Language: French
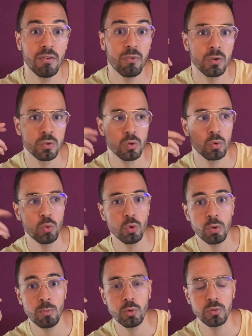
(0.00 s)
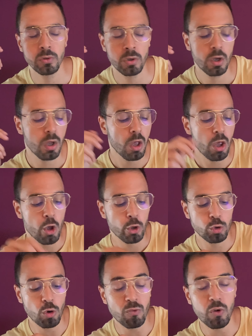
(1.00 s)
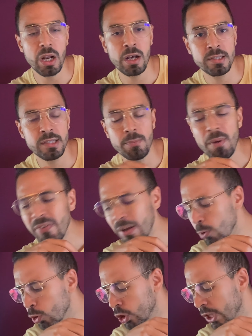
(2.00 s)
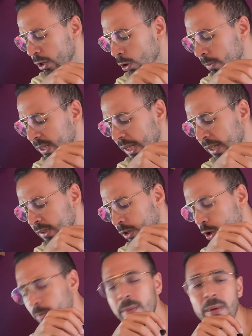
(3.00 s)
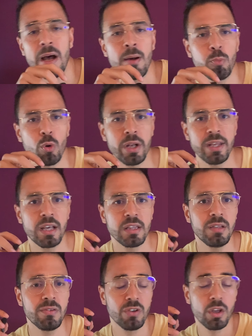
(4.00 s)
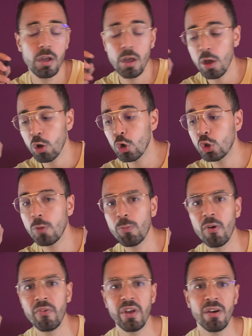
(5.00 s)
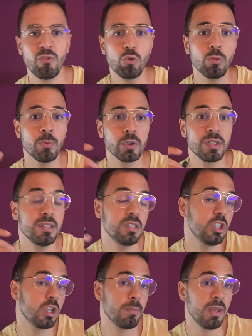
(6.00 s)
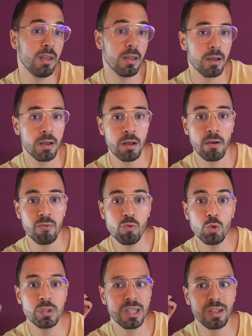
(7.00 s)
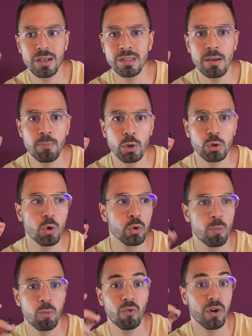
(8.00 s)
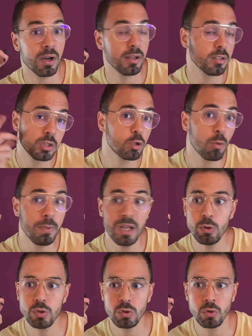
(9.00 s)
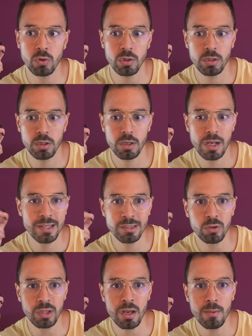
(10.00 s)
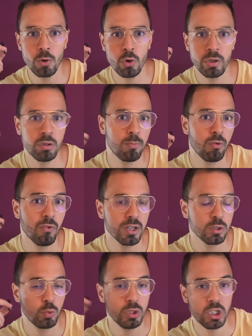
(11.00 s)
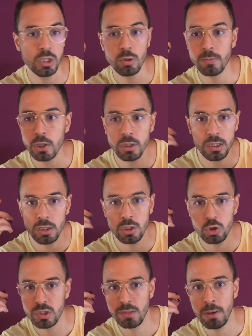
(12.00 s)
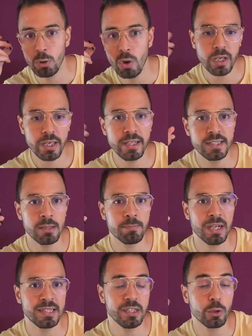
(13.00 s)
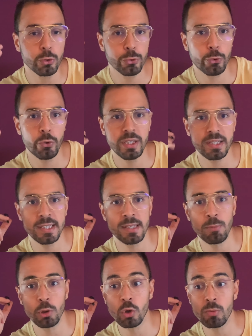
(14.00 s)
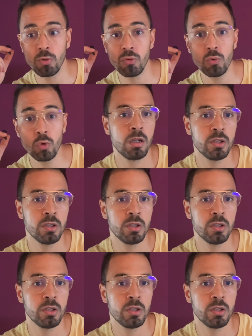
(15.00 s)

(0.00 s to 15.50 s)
Des fois, on se gourde de Donc voilà, ce n'est pas vraiment gênant, mais ça reste quand même un point négatif que je préfère vous remonter si jamais euh, vous, c'est très important de pouvoir stopper le son euh, instantanément et de pouvoir switcher de mode et je sais pas quoi. Et cette partie contrôle est très importante pour vous.